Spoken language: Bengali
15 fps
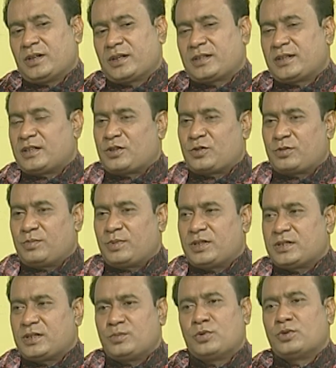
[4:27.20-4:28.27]
একটা নাটক
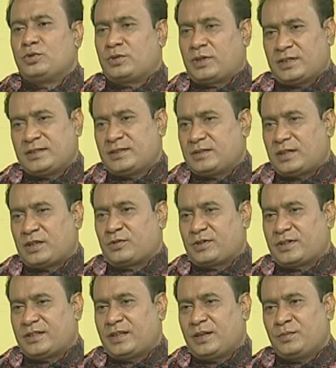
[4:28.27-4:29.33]
বানিয়েছেন মধুগাছ
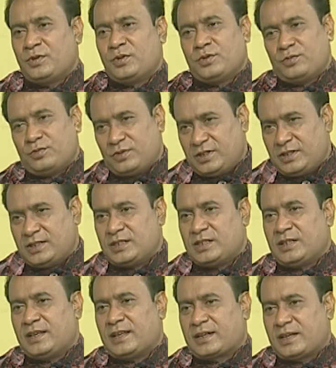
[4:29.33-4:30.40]
নাটকের নাম উনি
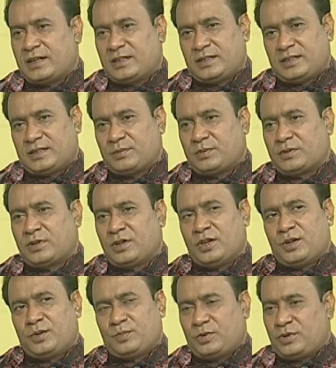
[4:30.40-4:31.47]
নিজেই লেখা নিজে এবং
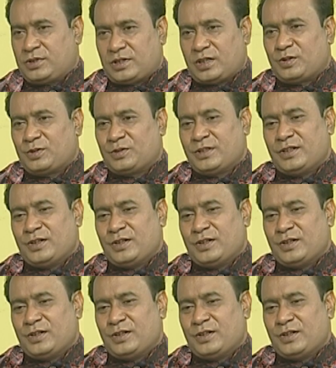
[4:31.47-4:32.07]
পরিচালক